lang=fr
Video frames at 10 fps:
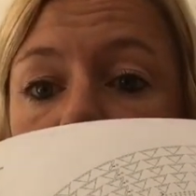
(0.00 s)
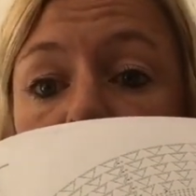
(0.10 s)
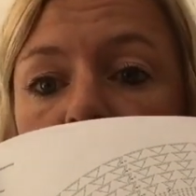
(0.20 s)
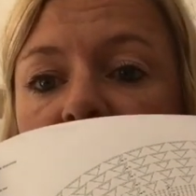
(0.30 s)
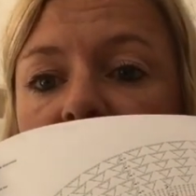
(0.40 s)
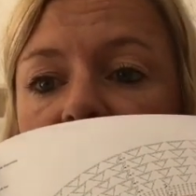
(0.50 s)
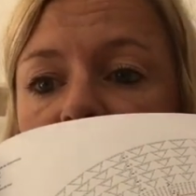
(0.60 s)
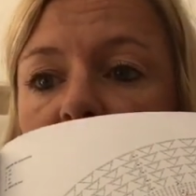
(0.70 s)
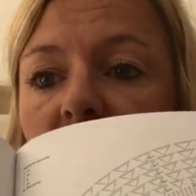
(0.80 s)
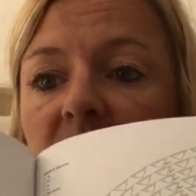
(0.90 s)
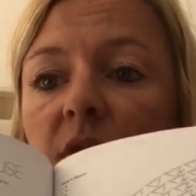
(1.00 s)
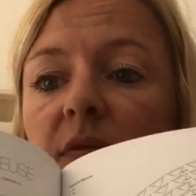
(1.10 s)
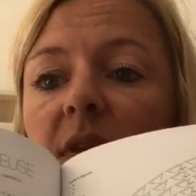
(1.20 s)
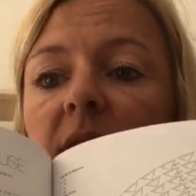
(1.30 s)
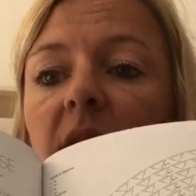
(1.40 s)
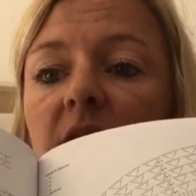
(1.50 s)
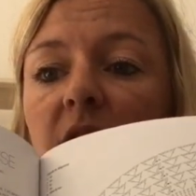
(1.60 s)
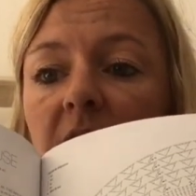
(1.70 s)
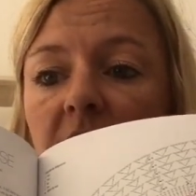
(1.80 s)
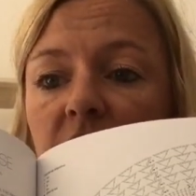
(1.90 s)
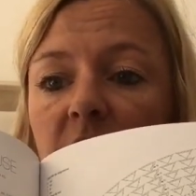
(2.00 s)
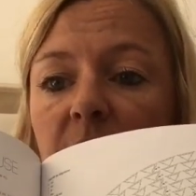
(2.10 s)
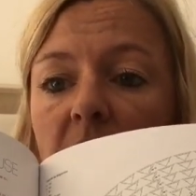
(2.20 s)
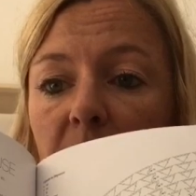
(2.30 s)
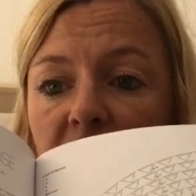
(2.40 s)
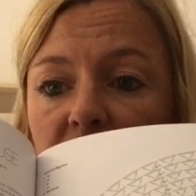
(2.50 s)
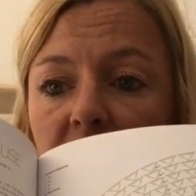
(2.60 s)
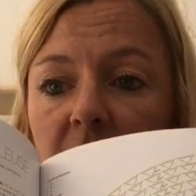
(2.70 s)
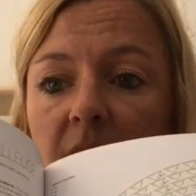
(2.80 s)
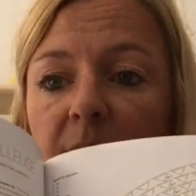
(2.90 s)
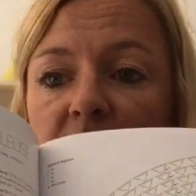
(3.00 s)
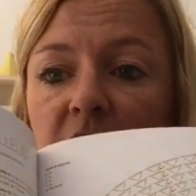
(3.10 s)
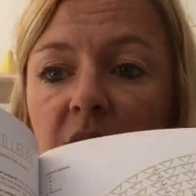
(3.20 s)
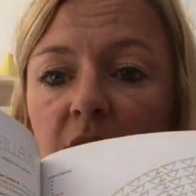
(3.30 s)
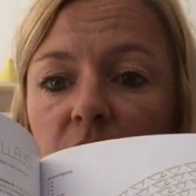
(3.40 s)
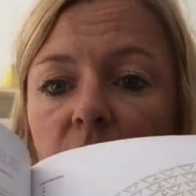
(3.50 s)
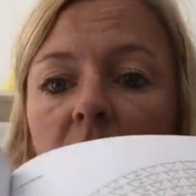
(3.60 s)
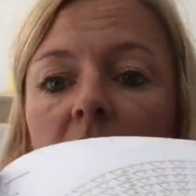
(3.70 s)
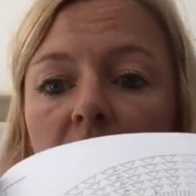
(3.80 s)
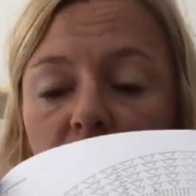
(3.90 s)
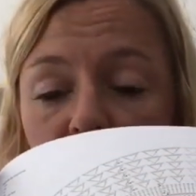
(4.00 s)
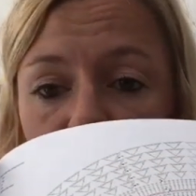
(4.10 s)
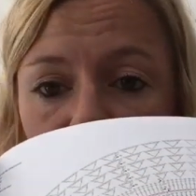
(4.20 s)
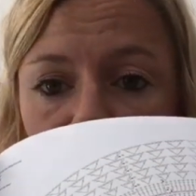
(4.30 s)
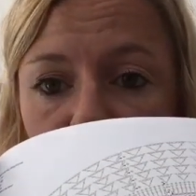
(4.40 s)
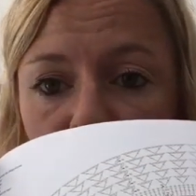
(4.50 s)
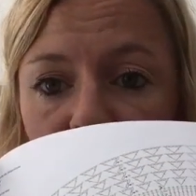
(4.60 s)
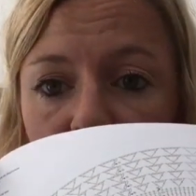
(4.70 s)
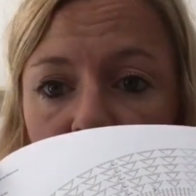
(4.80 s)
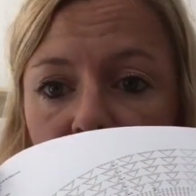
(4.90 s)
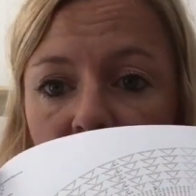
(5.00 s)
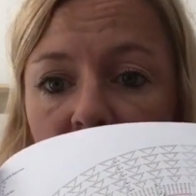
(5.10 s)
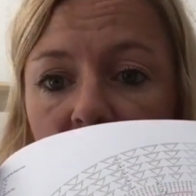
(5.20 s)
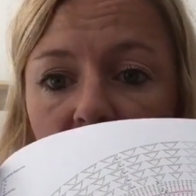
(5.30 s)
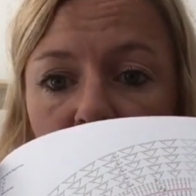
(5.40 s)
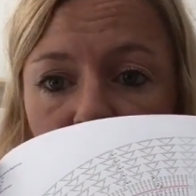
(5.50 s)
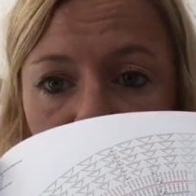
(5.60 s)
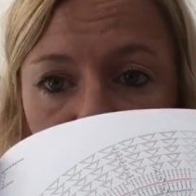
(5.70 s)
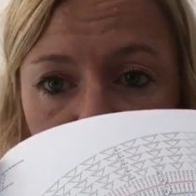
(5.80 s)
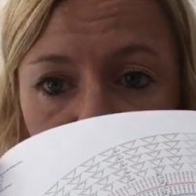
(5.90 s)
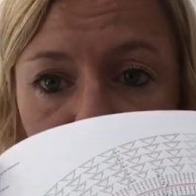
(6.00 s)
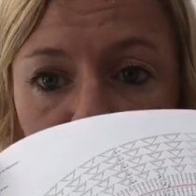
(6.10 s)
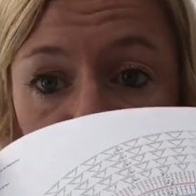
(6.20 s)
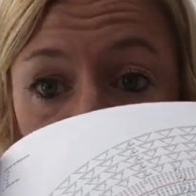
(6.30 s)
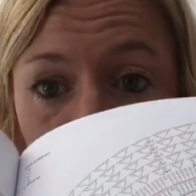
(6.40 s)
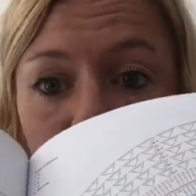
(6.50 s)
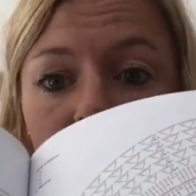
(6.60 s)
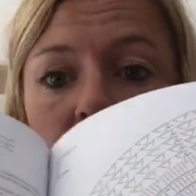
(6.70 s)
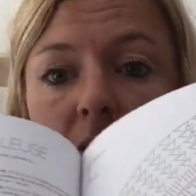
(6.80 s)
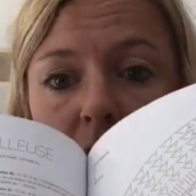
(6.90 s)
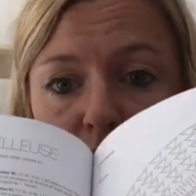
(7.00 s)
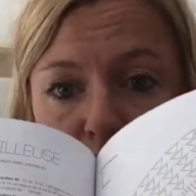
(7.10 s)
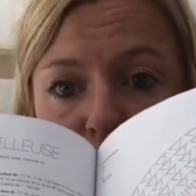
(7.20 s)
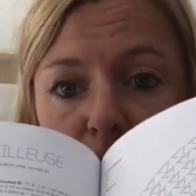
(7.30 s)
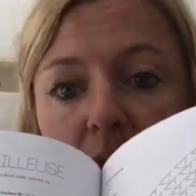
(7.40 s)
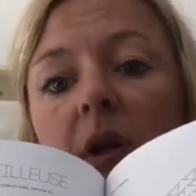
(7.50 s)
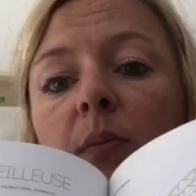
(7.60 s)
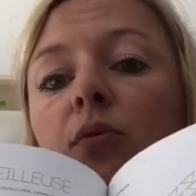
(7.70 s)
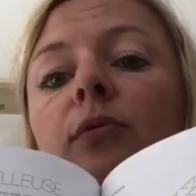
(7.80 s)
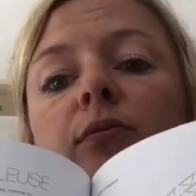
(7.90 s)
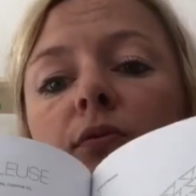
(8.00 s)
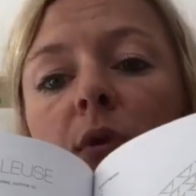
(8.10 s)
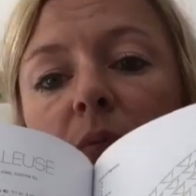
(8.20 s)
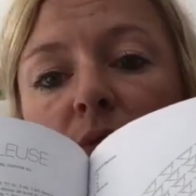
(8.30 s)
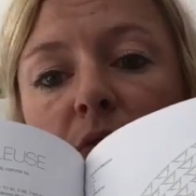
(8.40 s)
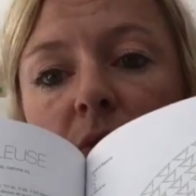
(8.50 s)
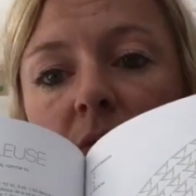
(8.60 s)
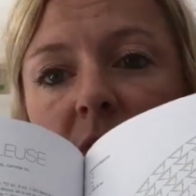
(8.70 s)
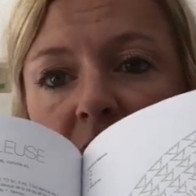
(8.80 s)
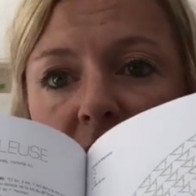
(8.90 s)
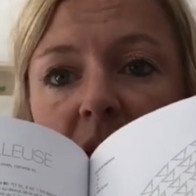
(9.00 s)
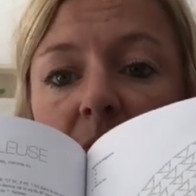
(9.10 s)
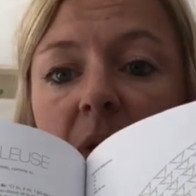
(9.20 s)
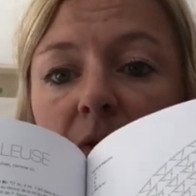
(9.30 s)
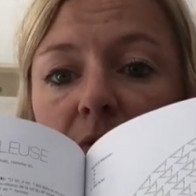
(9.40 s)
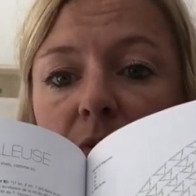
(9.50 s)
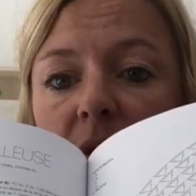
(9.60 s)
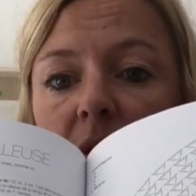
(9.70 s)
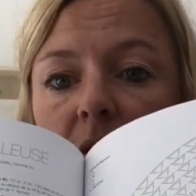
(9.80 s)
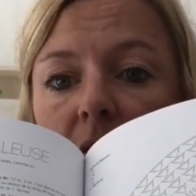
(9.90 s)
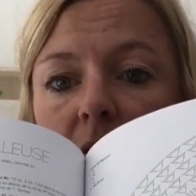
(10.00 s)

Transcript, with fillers: moi, c'est la seule page. En fait, celle-là, je la regarde jamais, la page, la page d'écriture. Je regarde que ça. Et pour moi, aujourd'hui, et pour vous, dans peu de temps, c'est hyper fluide.